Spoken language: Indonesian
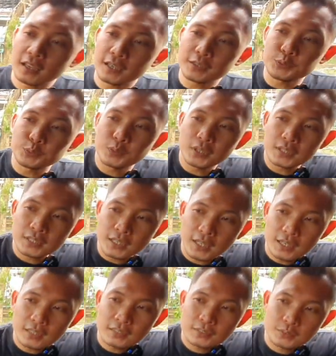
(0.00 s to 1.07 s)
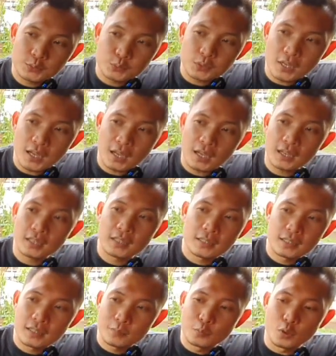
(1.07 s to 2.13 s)
head unitnya sudah
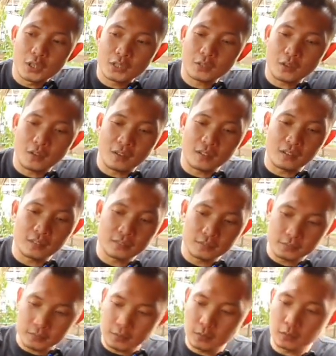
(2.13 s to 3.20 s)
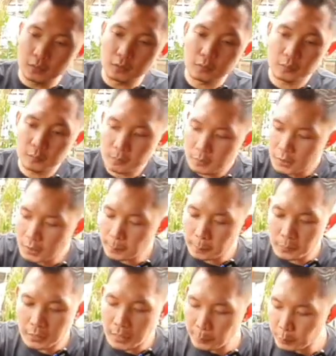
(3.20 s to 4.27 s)
monitor tuh
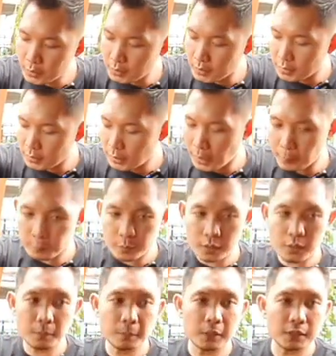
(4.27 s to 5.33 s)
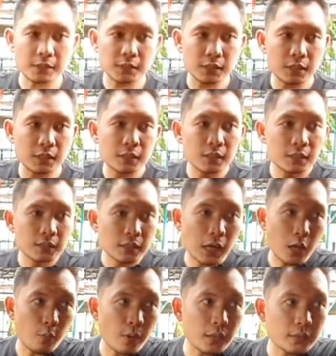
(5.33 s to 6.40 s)
rapi ini rapi bersih
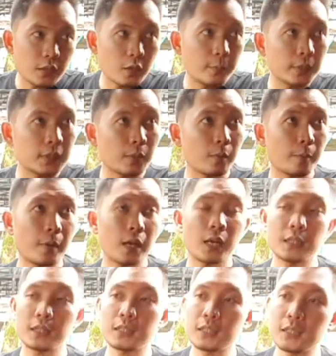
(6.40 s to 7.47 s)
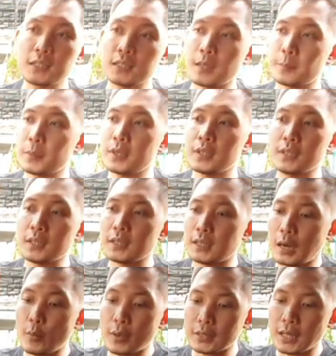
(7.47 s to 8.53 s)
terawat kilometer memang agak tinggi tapi ini
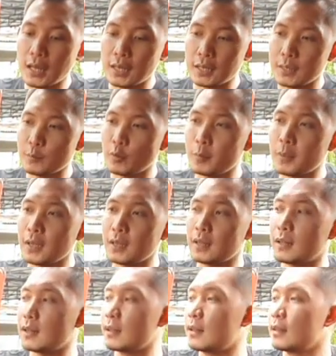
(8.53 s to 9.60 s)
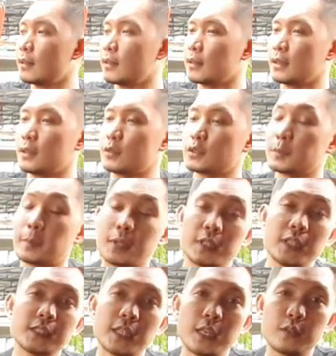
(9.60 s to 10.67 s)
rawatan nih mobil itu
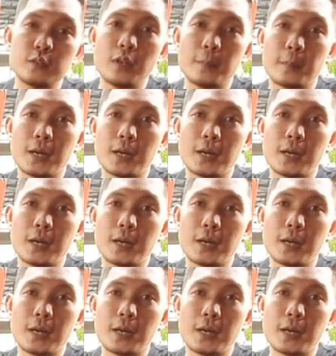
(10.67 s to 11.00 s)
seperti saya udah